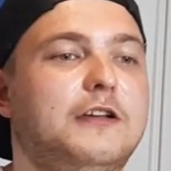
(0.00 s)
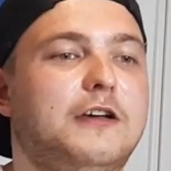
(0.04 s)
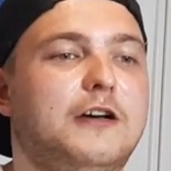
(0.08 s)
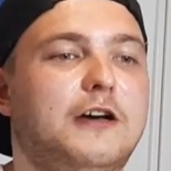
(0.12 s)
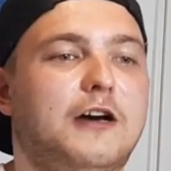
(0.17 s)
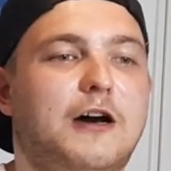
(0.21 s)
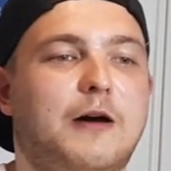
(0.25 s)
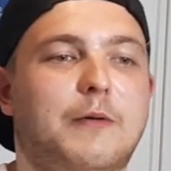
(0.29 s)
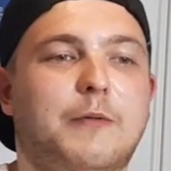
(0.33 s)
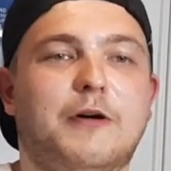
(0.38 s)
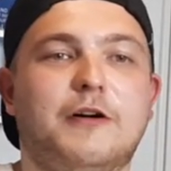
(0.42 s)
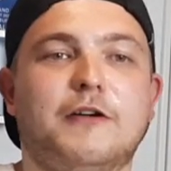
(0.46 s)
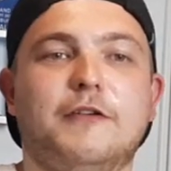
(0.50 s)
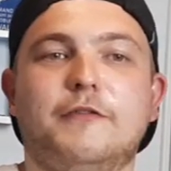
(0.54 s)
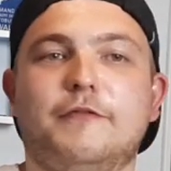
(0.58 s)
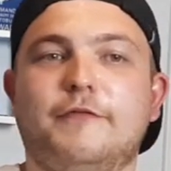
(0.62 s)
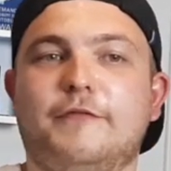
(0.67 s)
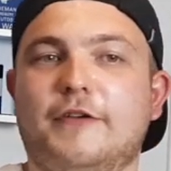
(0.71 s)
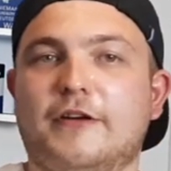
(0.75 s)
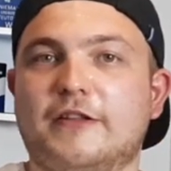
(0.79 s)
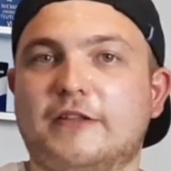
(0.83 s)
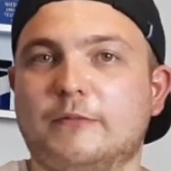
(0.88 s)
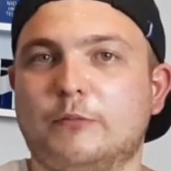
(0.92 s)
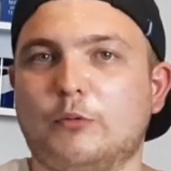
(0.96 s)
Aber
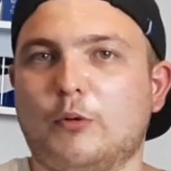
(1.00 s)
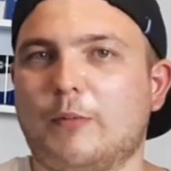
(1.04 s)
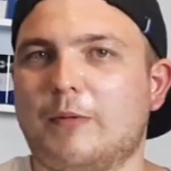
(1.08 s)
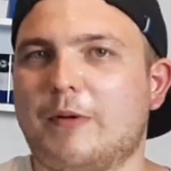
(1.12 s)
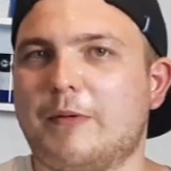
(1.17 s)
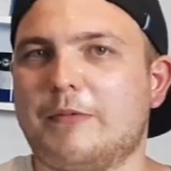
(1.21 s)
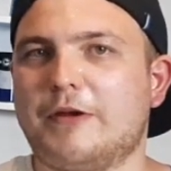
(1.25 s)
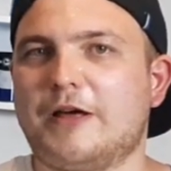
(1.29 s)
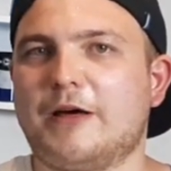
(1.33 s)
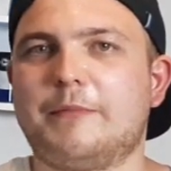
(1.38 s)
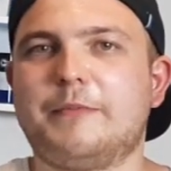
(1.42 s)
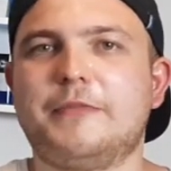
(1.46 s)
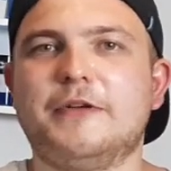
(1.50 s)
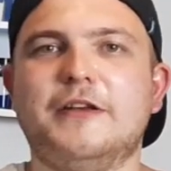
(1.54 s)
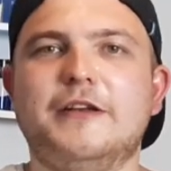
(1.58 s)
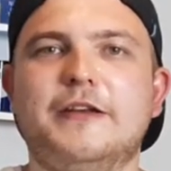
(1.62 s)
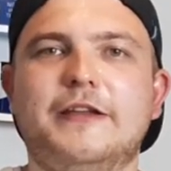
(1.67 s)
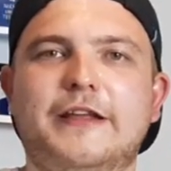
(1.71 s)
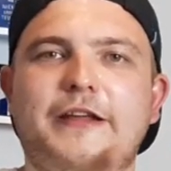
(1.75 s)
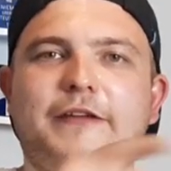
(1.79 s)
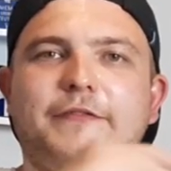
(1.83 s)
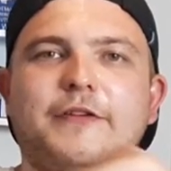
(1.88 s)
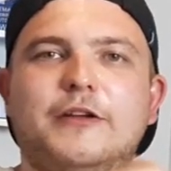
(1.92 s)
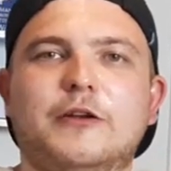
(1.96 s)
Phase blablabla bla bla,
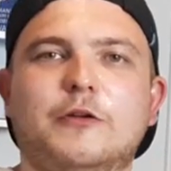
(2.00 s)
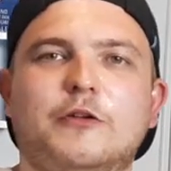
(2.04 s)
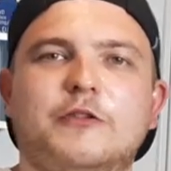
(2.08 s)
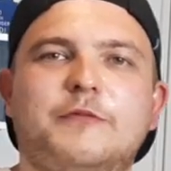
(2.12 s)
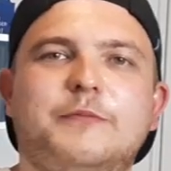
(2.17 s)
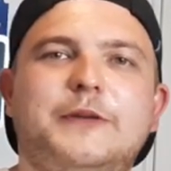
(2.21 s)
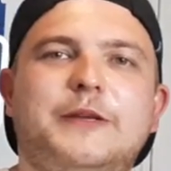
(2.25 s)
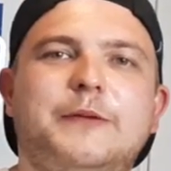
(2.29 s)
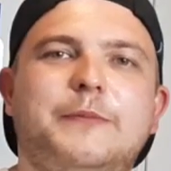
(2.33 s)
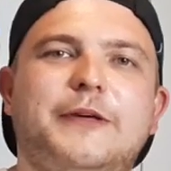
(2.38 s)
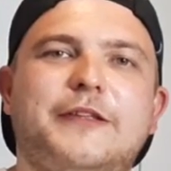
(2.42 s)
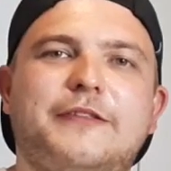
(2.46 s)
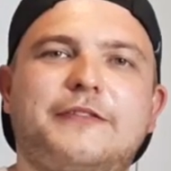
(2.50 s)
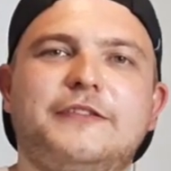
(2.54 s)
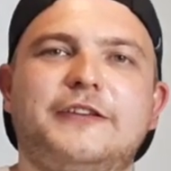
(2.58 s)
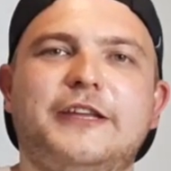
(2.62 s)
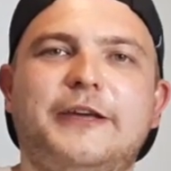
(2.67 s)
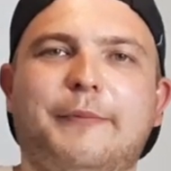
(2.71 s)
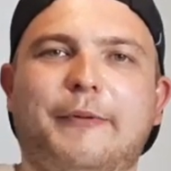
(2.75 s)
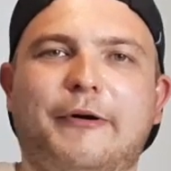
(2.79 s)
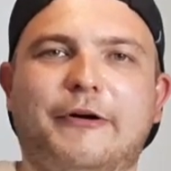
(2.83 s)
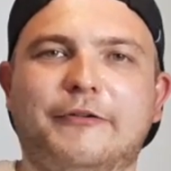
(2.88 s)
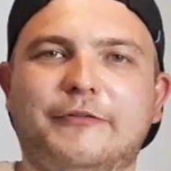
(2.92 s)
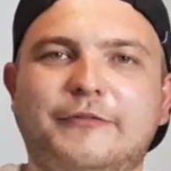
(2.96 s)
legen wir los mit dem ersten
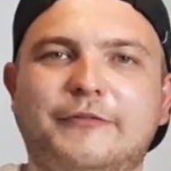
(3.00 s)
Thema.